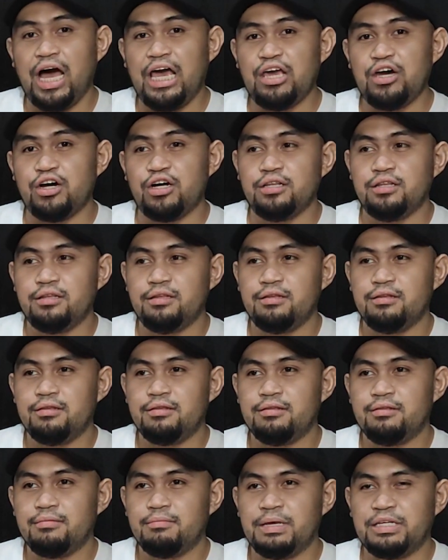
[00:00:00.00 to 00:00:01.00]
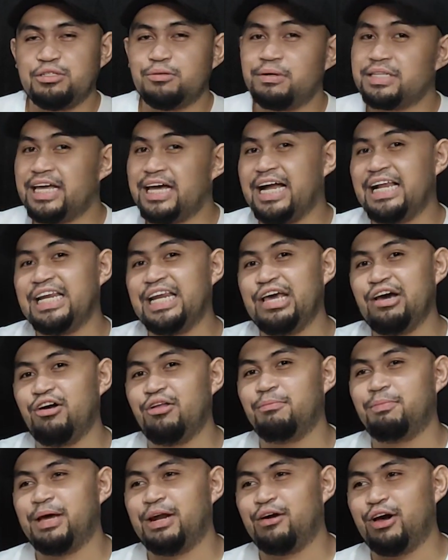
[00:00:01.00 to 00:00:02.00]
ngayon, medyo matagal na
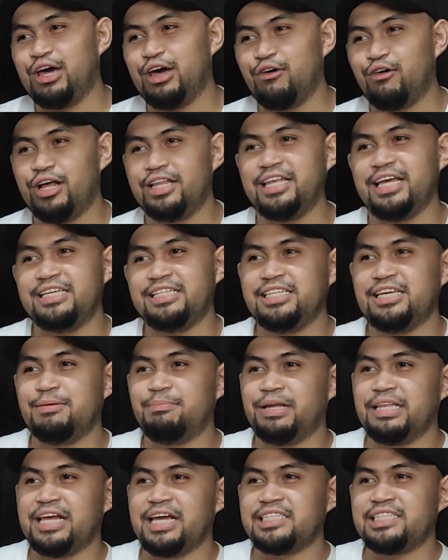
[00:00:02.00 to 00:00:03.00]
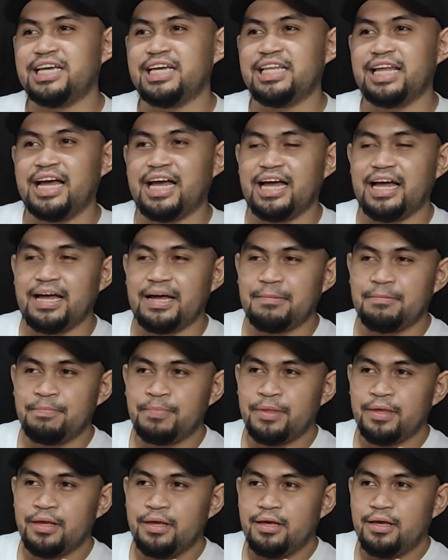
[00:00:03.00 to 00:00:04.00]
yon pero ngayon ko lang naisipan kasi na
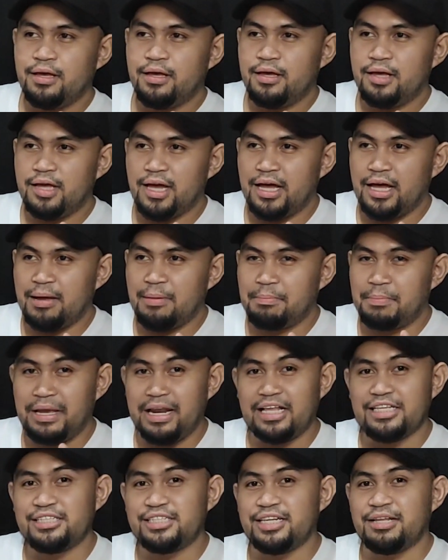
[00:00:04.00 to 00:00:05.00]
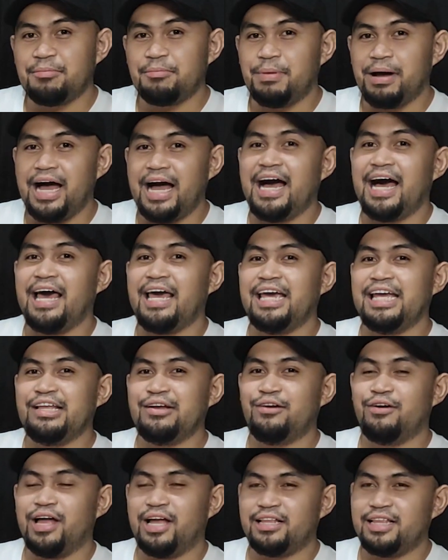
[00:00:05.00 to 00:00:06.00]
uh, bilan siya ng bahay.
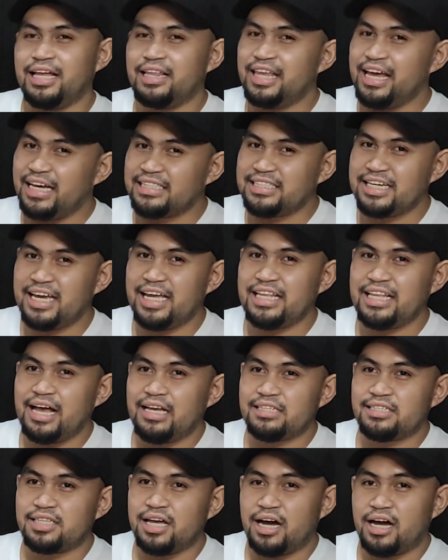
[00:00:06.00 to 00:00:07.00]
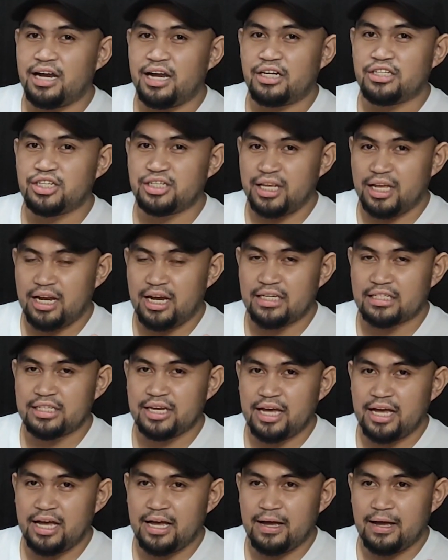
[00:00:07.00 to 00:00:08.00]
No? At Dati kasi nakastock lang siya talaga
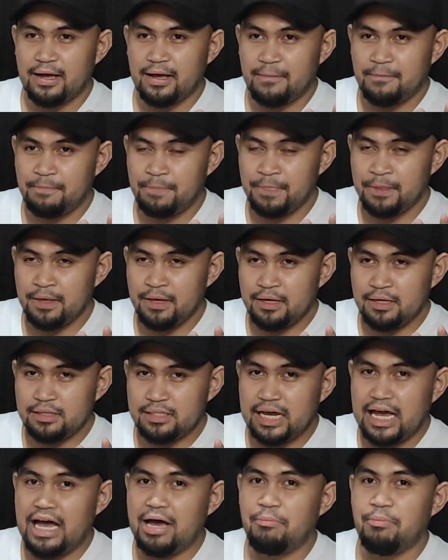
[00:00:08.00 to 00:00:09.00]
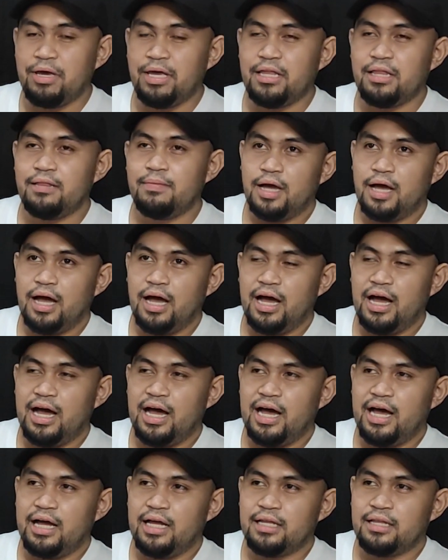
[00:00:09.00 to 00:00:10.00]
sa sa amin
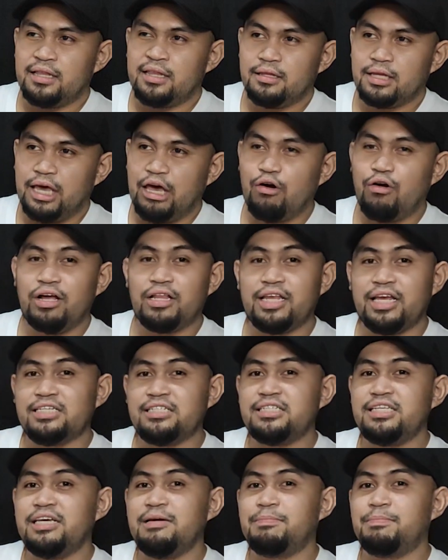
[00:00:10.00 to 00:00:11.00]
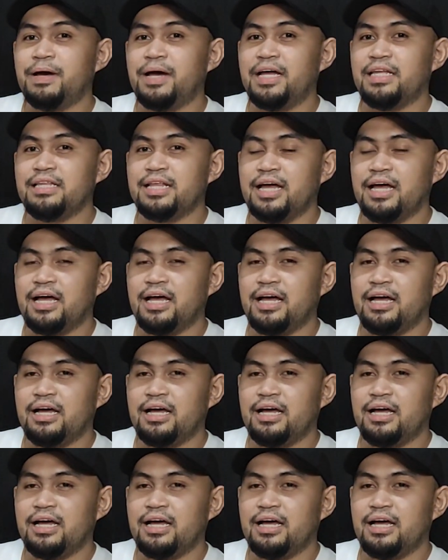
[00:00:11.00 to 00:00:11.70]
at ngayon ko lang naisipan na